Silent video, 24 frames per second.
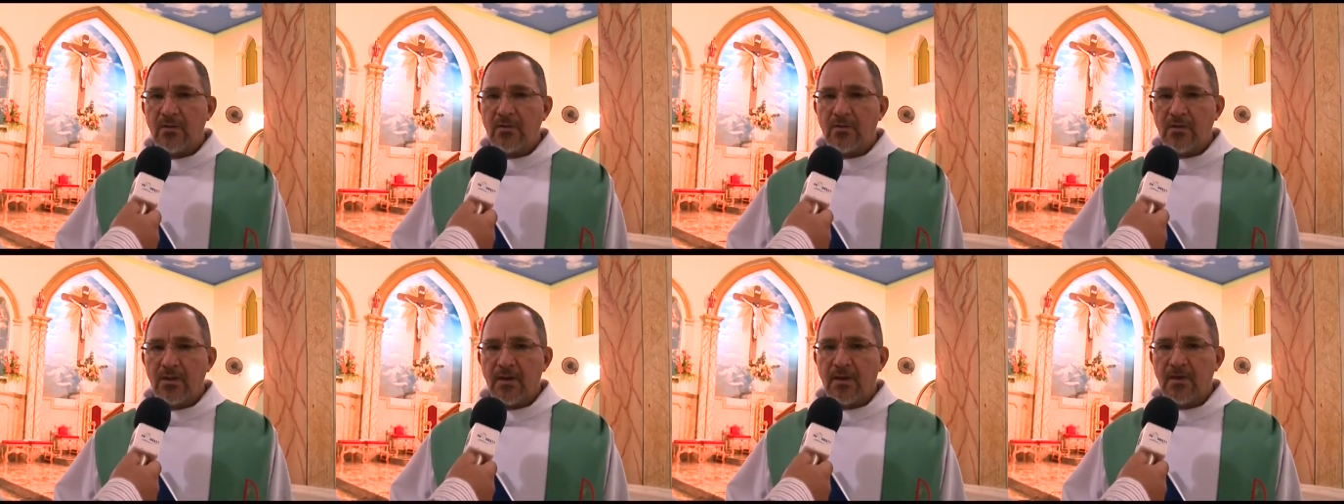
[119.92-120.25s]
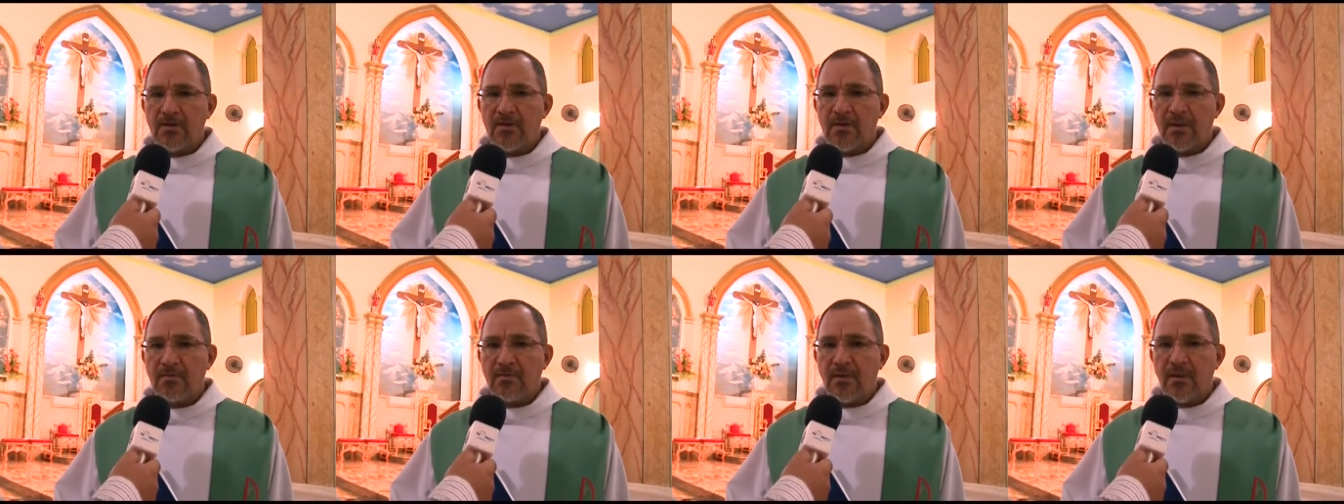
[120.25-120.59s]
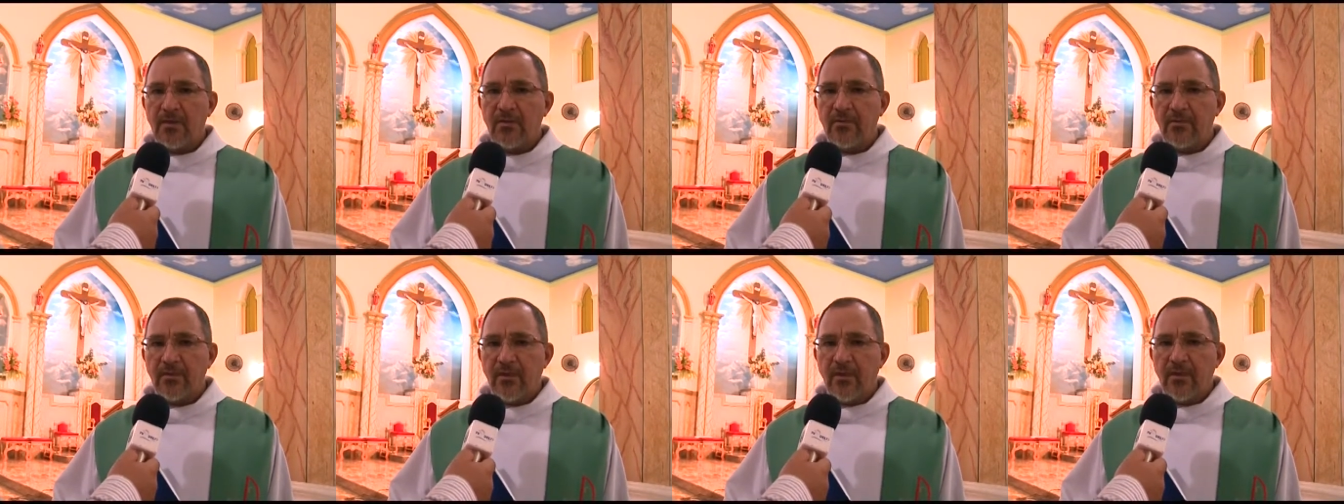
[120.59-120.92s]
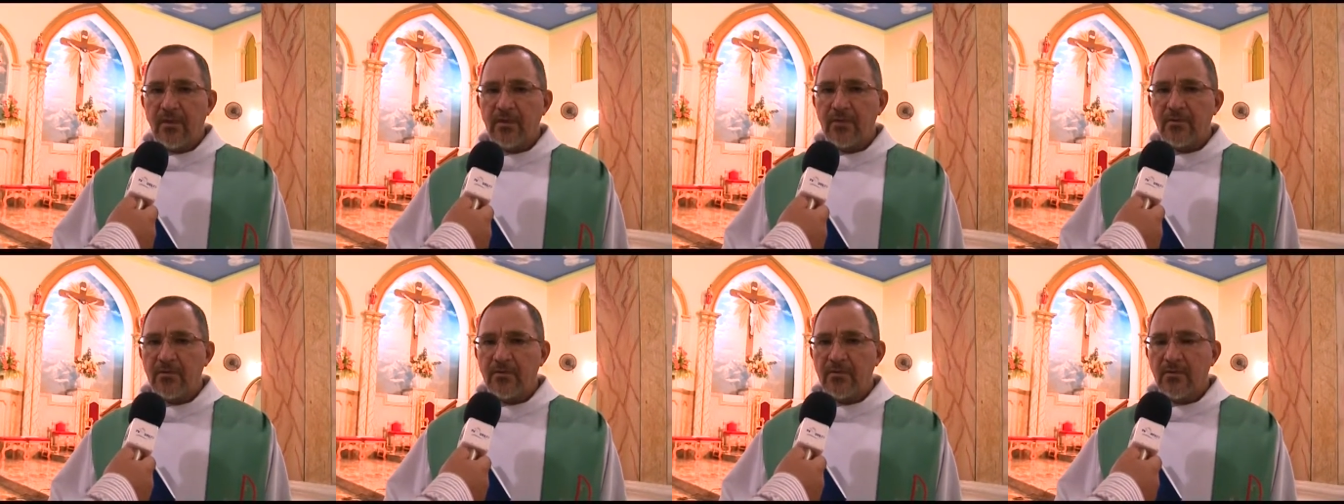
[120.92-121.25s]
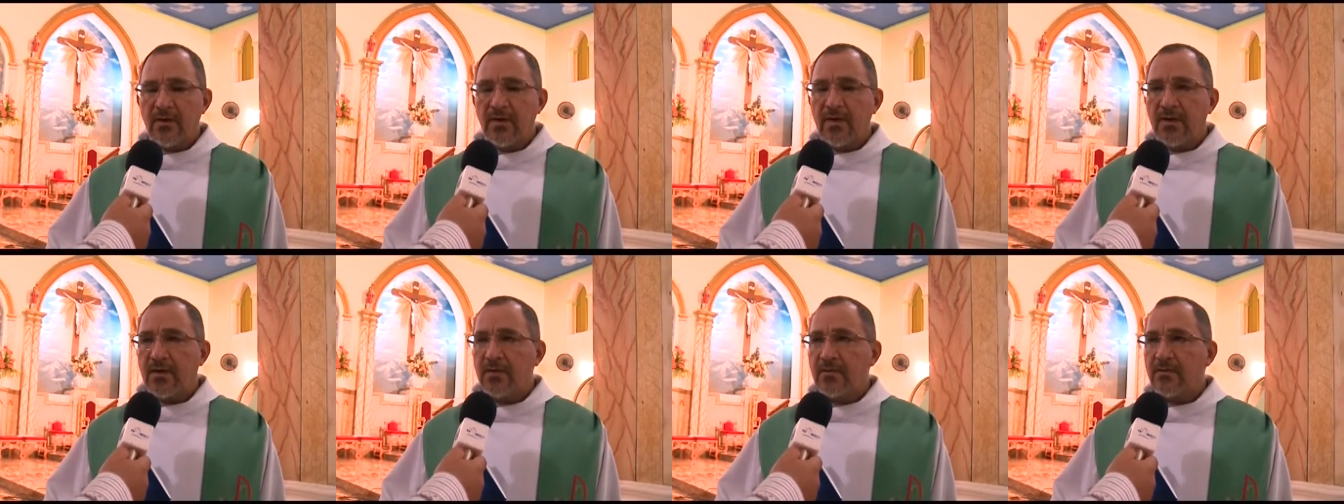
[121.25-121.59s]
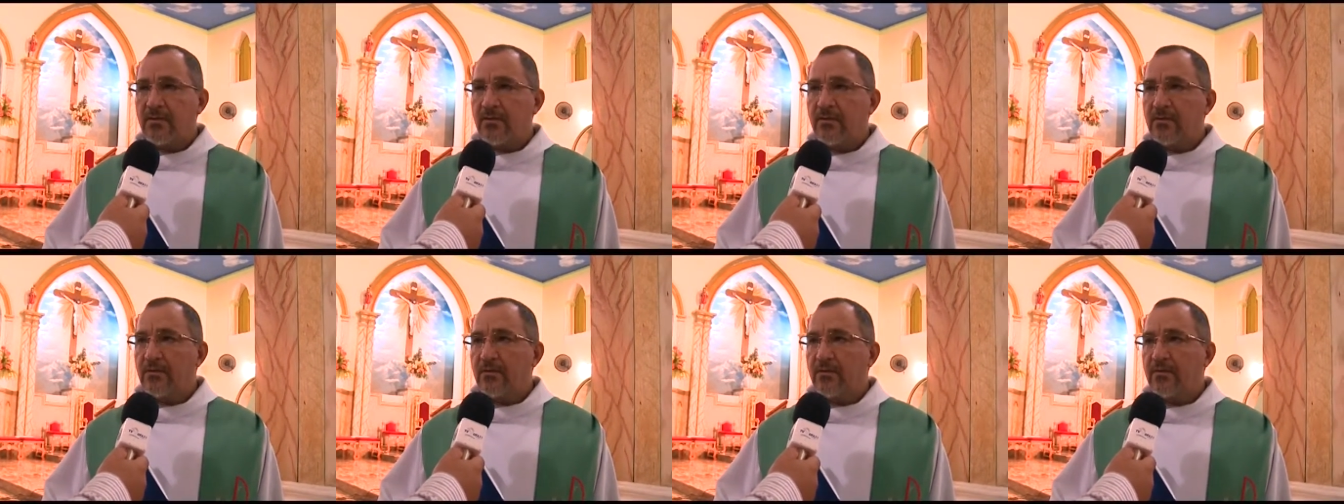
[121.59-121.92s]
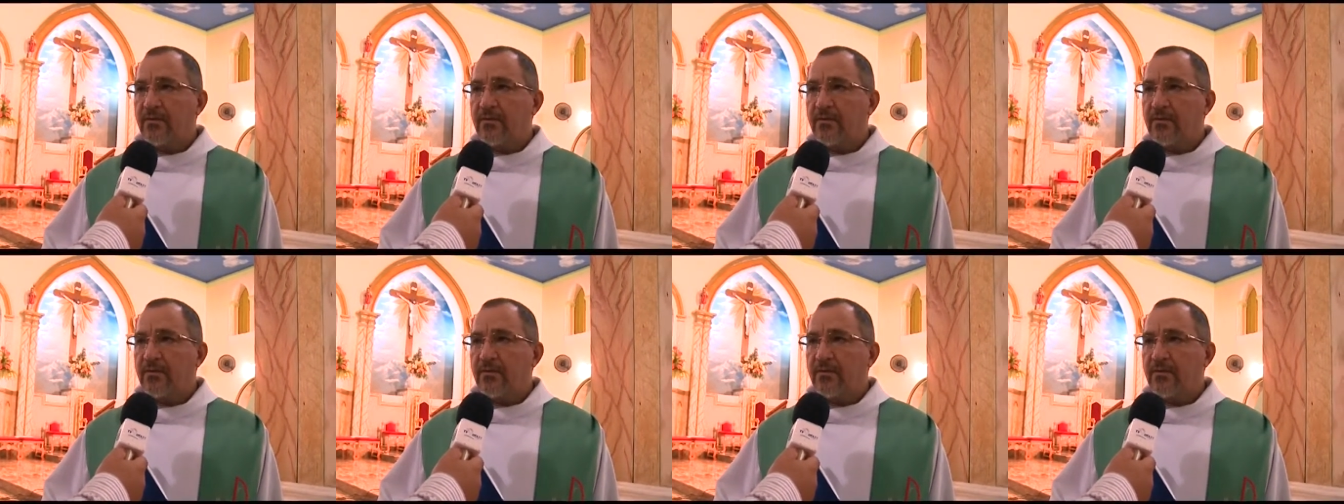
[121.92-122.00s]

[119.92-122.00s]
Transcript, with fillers: de receber o voto do eleitor.